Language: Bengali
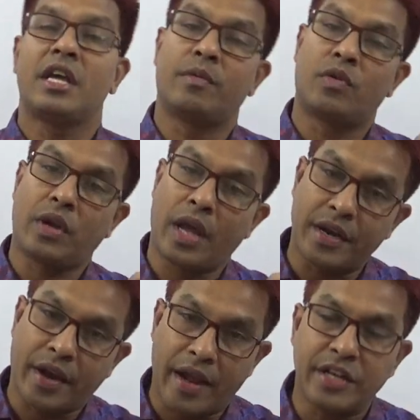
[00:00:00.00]
এবং
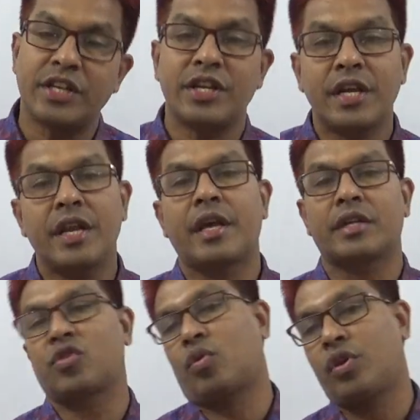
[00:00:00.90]
এই নাইনটি ডিগ্রিকে
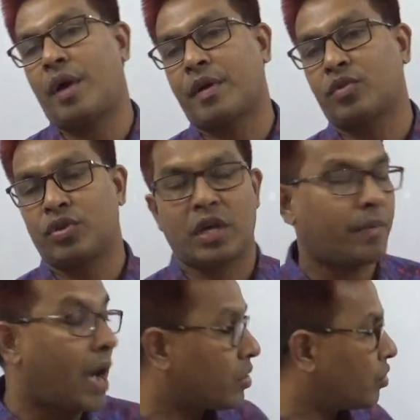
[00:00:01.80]
যখনই আমরা দুই
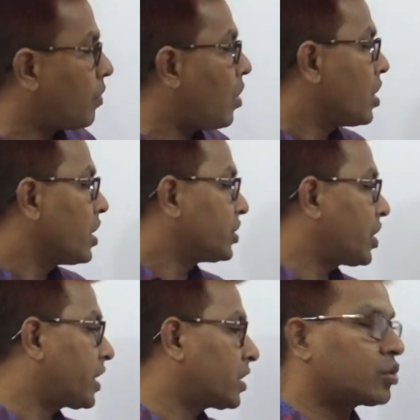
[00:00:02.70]
দ্বারা ভাগ করব
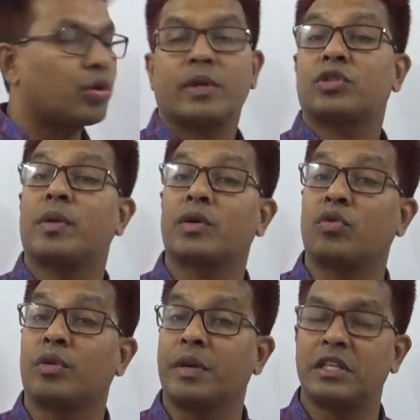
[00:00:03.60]
সেক্ষেত্রে সমান সমান
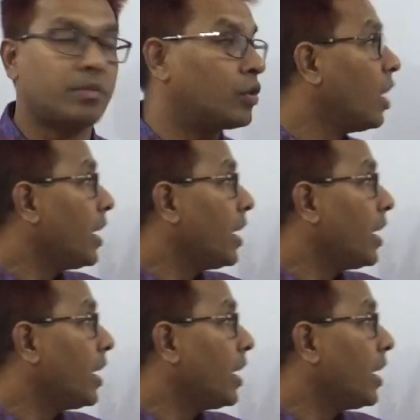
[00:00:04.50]
কোণ পেয়ে যাব